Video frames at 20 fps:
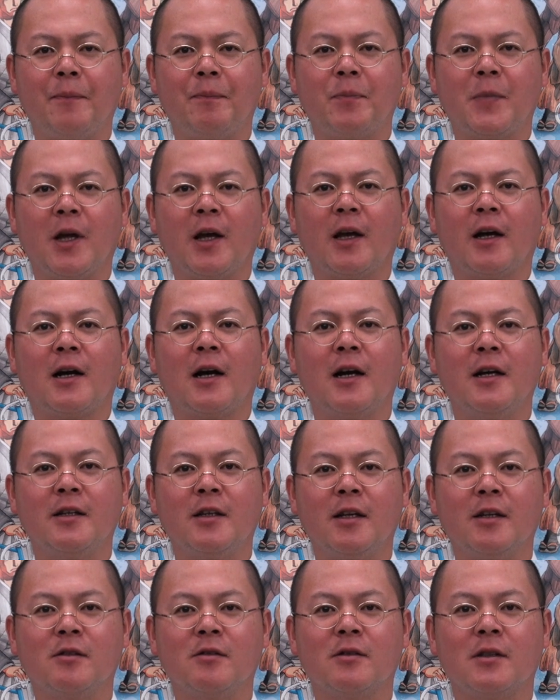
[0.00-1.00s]
て、えー、変
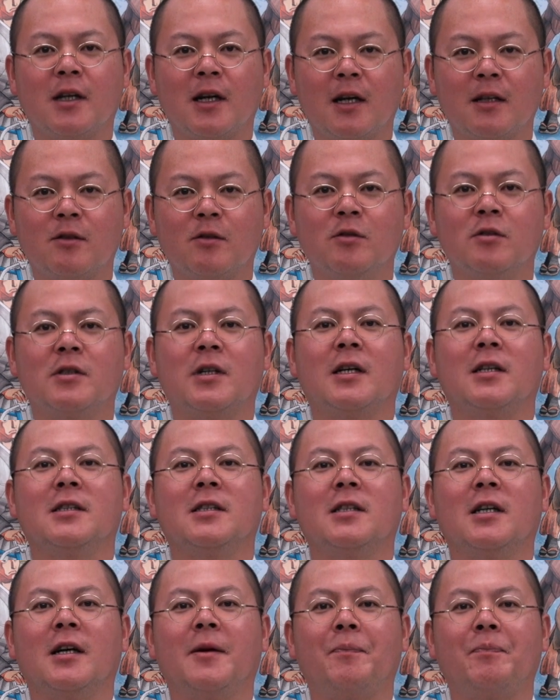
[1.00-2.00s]
えていくんだなという感
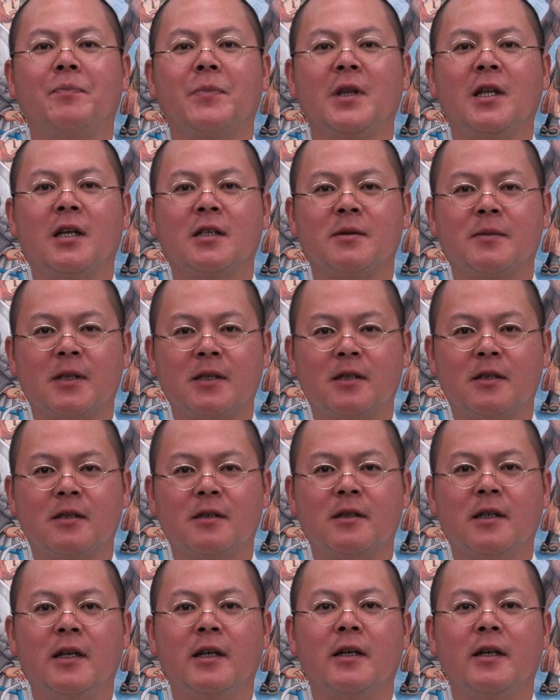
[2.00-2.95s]
じがいたします、